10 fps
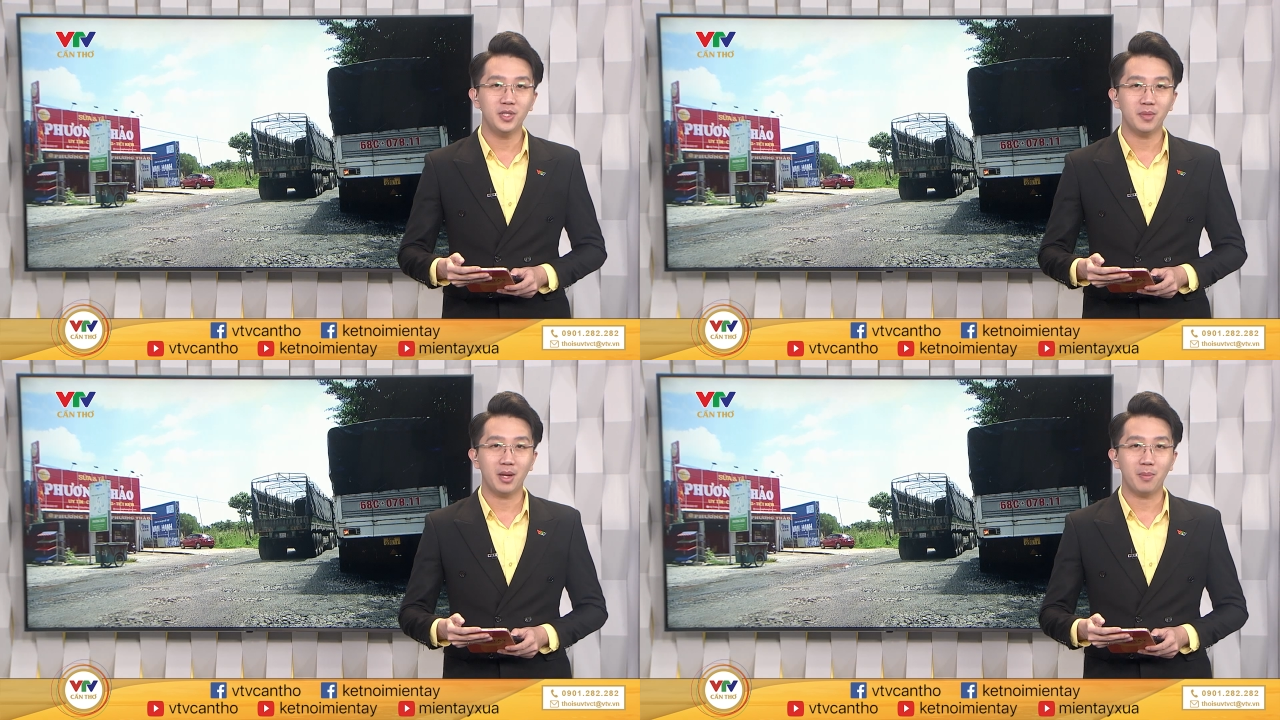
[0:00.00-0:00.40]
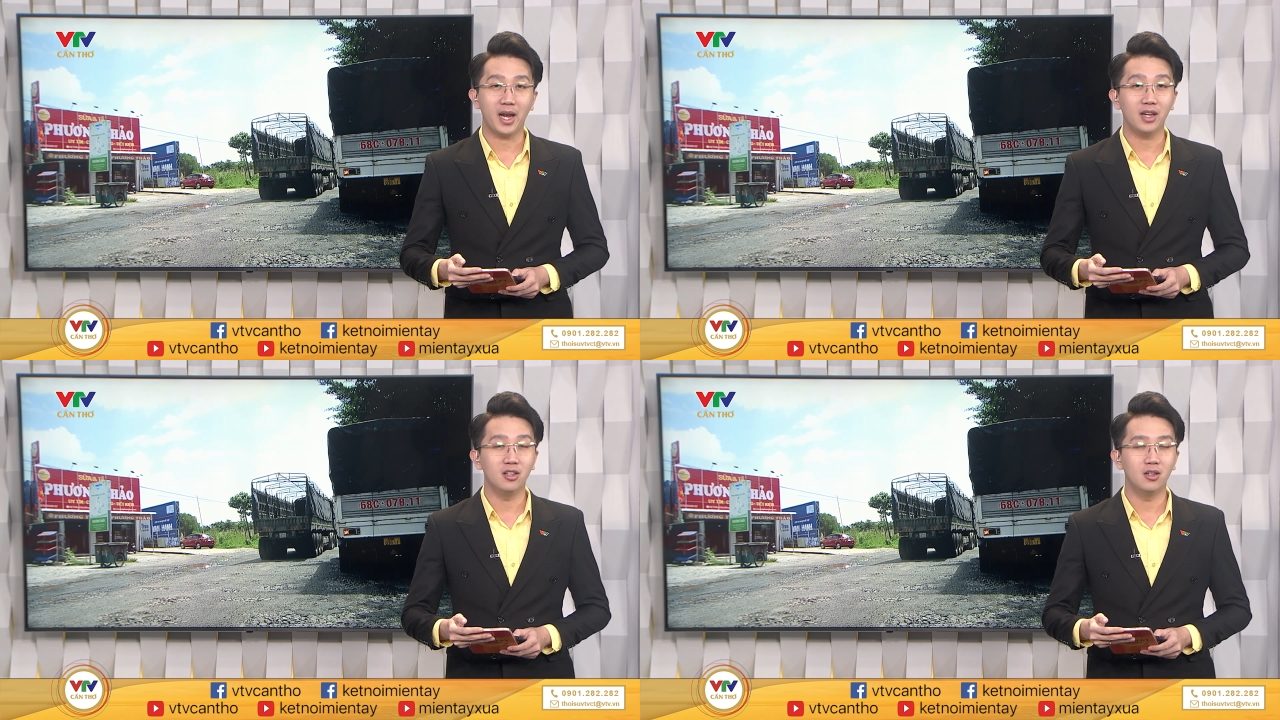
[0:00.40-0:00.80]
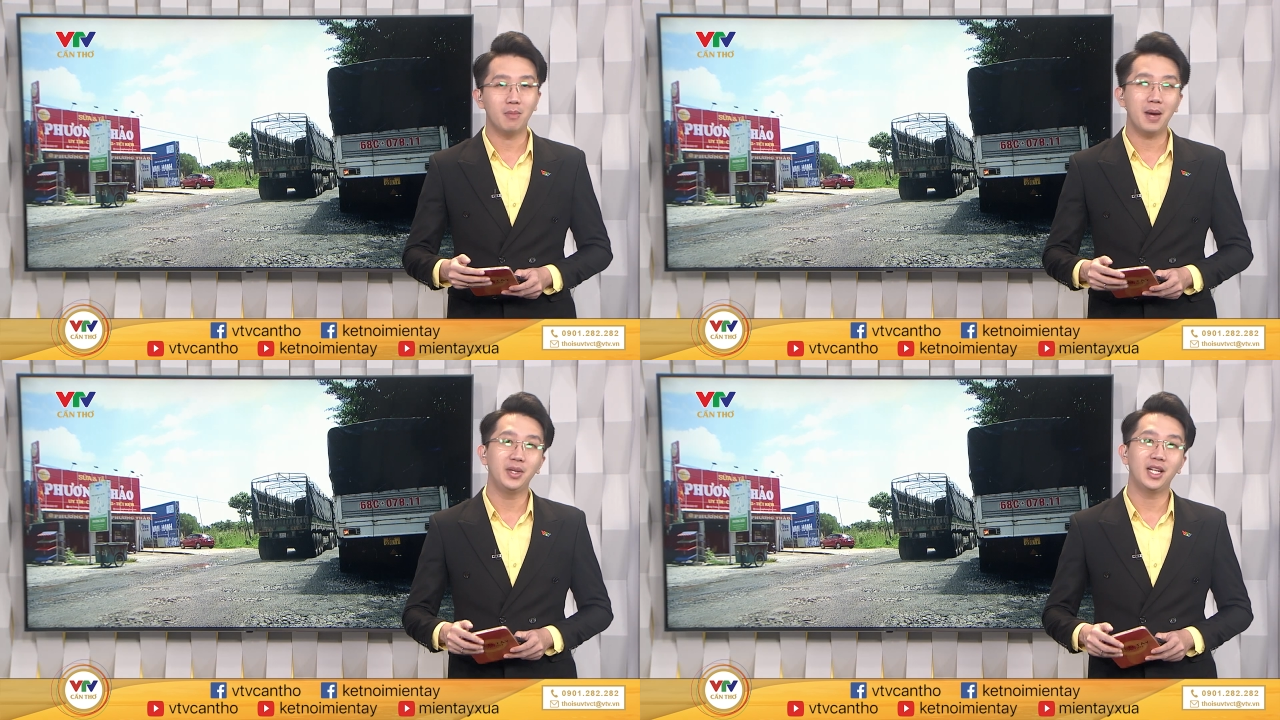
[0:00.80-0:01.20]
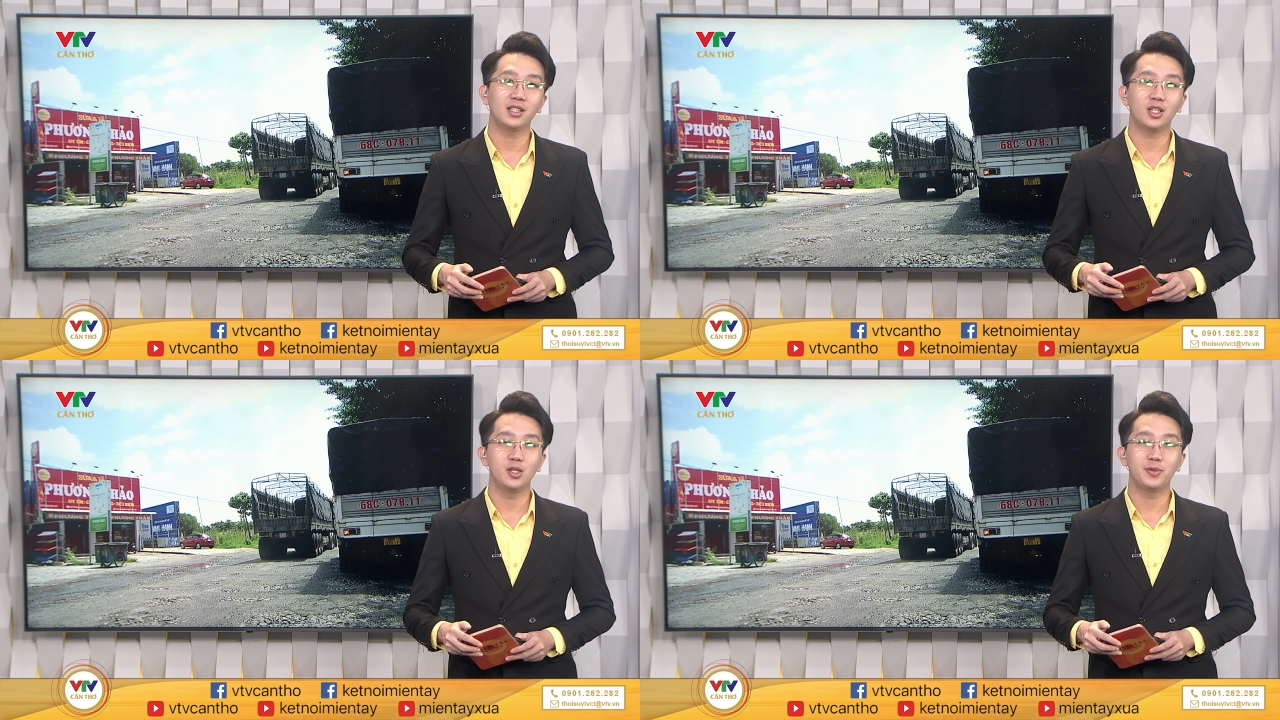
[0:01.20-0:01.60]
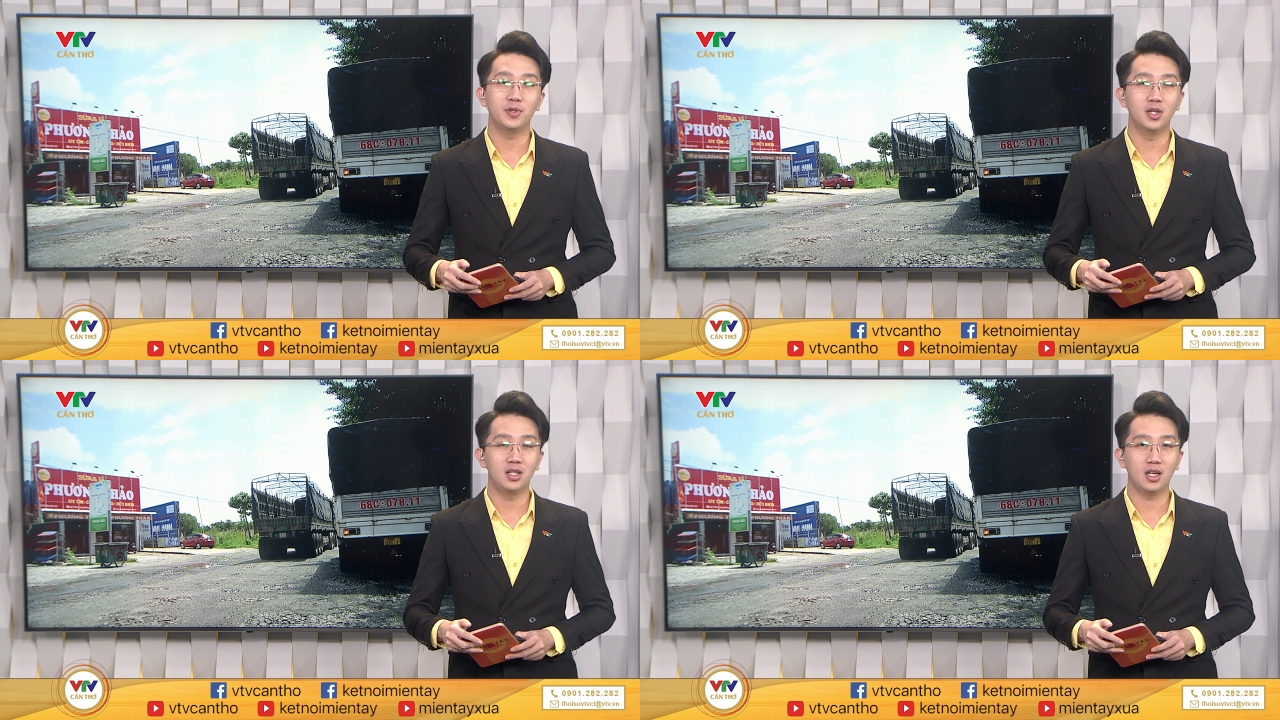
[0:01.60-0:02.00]
bốn trăm lẻ bảy đường ba mươi tháng tư,
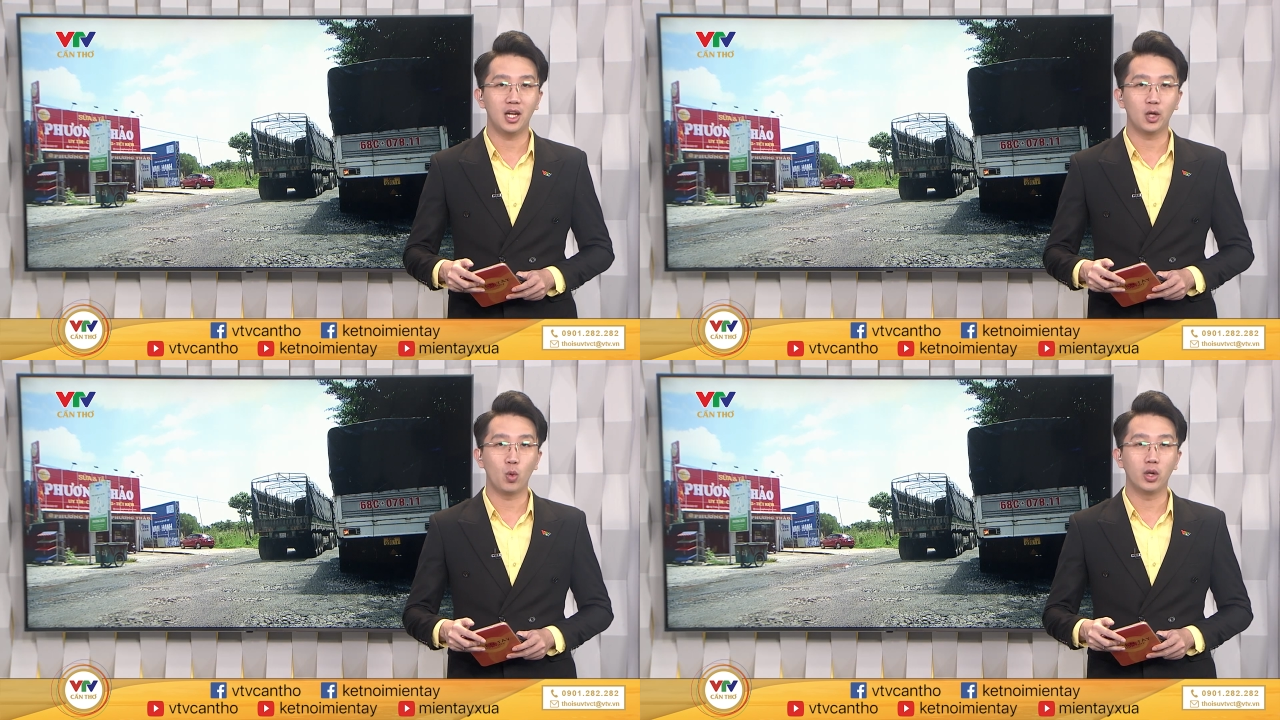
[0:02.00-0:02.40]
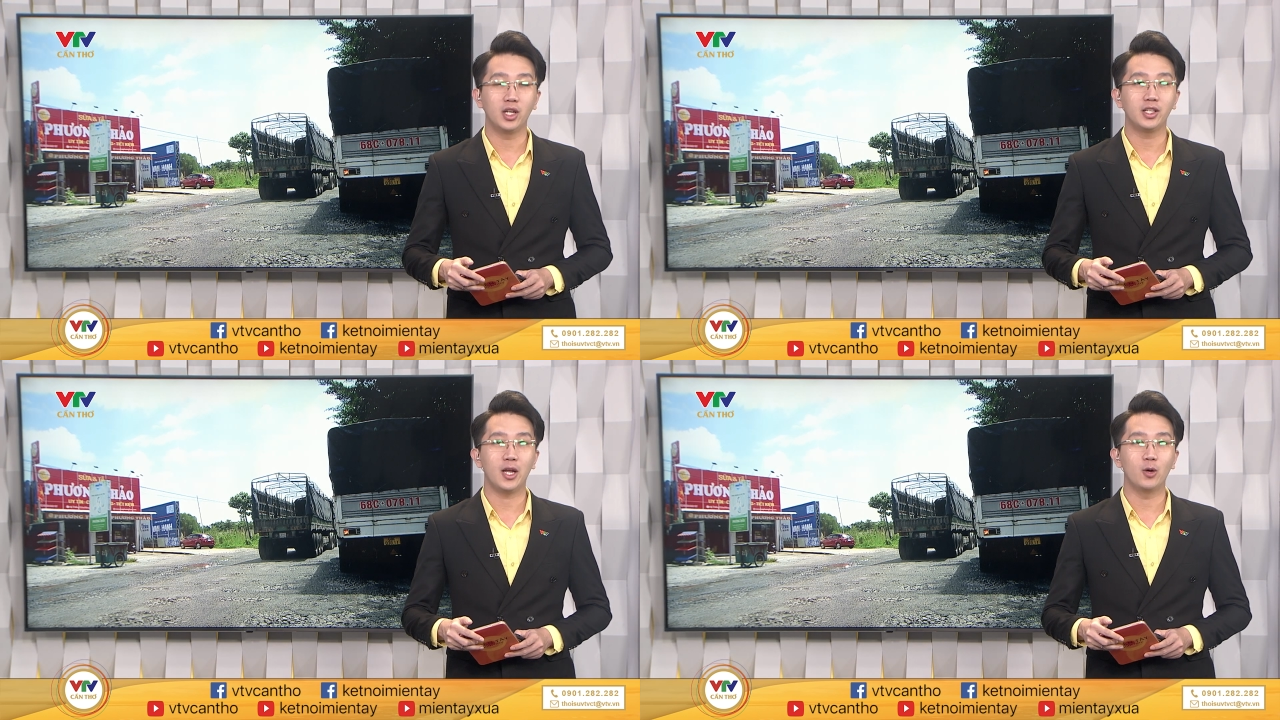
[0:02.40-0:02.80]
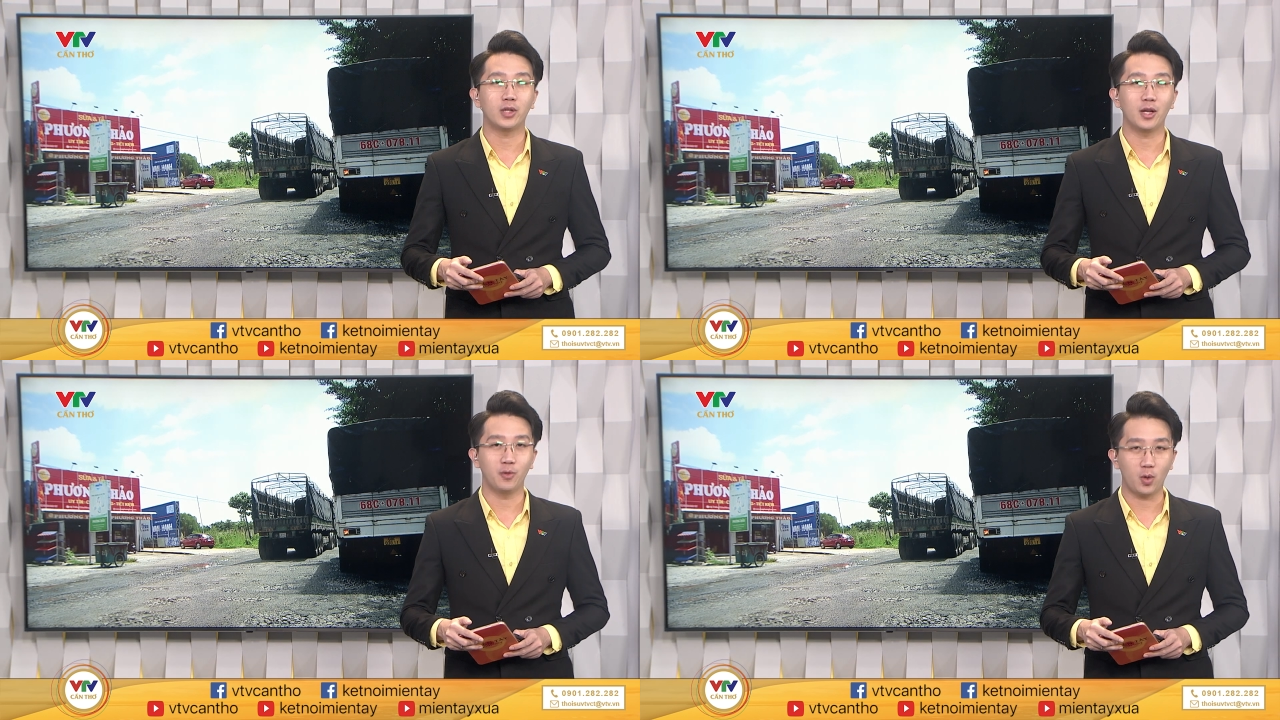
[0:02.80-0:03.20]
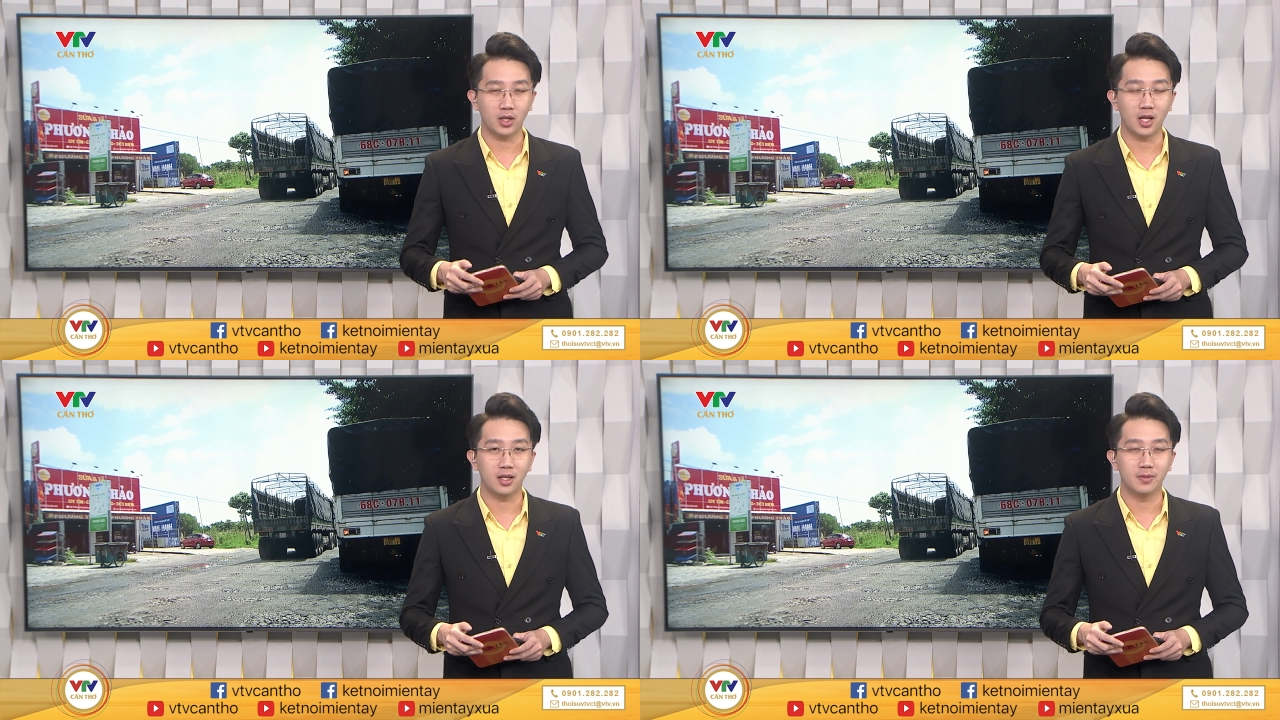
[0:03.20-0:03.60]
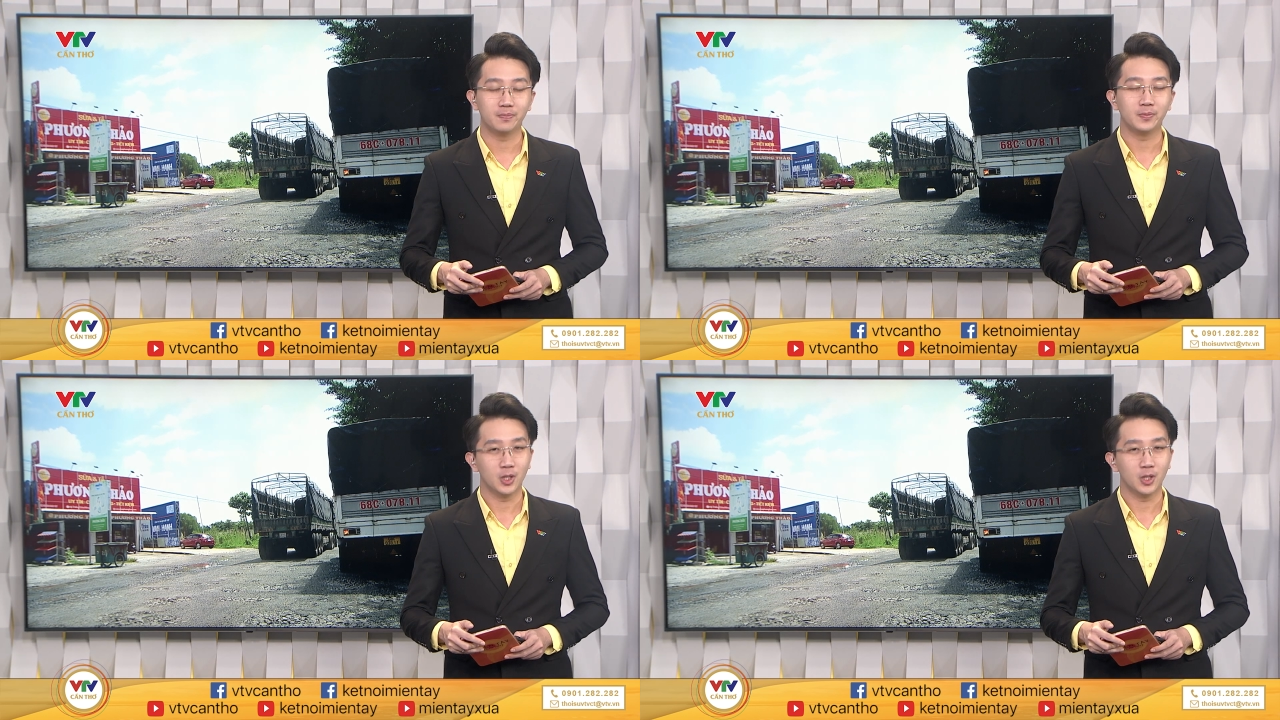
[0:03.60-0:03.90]
phường Hưng Lợi, quận Ninh Kiều, thành phố Cần Thơ.